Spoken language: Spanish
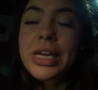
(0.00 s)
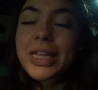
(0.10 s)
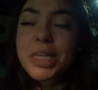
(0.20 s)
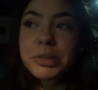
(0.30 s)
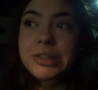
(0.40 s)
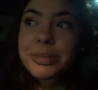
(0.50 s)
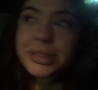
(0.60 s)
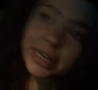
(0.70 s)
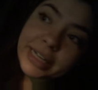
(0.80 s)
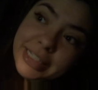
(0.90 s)
Y después nos vamos
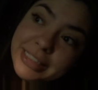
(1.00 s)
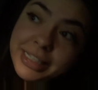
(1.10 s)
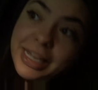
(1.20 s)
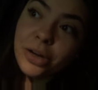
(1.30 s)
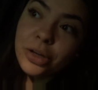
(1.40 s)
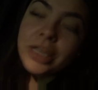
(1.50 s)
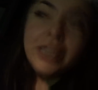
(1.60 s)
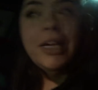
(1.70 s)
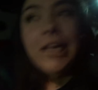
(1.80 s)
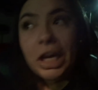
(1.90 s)
a regresar a San Diego.
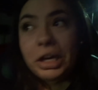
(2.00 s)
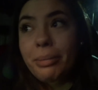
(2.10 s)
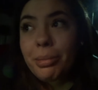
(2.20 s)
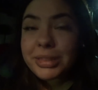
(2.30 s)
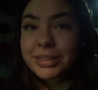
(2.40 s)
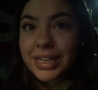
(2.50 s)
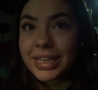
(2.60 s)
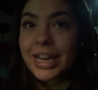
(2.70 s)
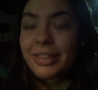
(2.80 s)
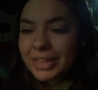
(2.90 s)
Y luego vamos a
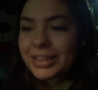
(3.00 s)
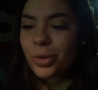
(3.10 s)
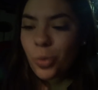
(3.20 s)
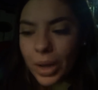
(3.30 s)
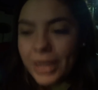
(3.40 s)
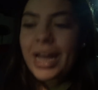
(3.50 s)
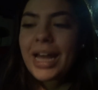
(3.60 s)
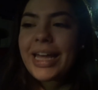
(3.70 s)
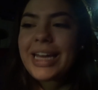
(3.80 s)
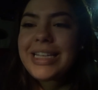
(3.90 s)
salir de
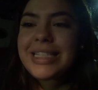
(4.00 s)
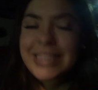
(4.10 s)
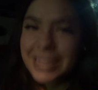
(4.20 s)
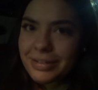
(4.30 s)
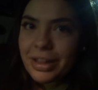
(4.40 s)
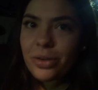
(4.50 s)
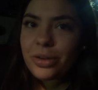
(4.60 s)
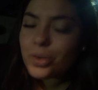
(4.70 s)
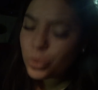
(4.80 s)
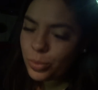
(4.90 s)
Tijuana el sábado
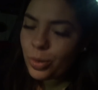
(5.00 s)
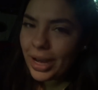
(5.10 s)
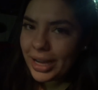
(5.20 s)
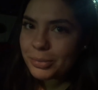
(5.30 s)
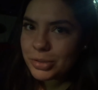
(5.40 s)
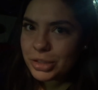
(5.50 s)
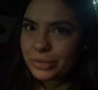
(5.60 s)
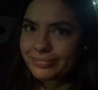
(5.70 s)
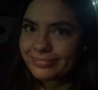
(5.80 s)
rumbo a Hermosillo.